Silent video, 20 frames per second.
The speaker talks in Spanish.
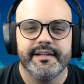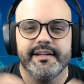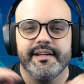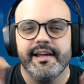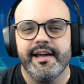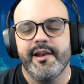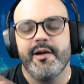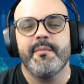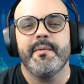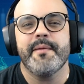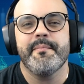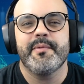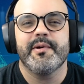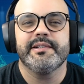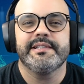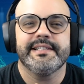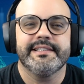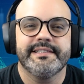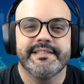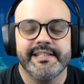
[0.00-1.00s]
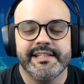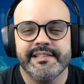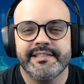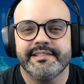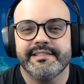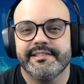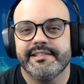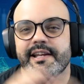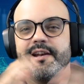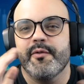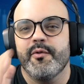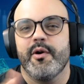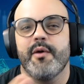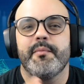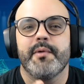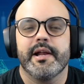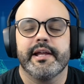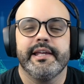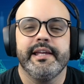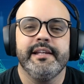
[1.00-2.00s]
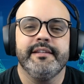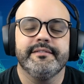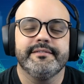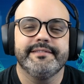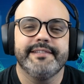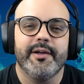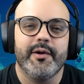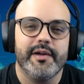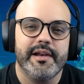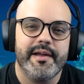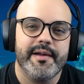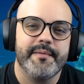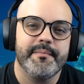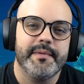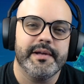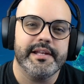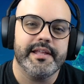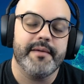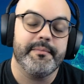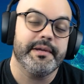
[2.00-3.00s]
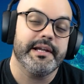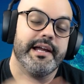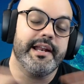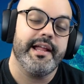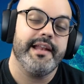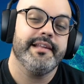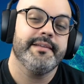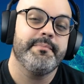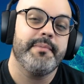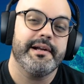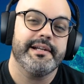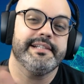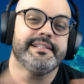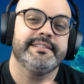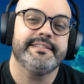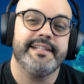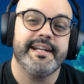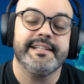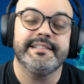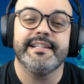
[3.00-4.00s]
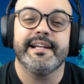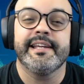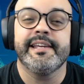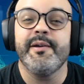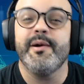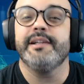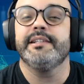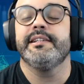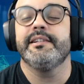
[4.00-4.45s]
Hello my bros and sis, si eres nuevo por aquí, te doy la bienvenida a mi canal Spanglish Trades. Aquí vas a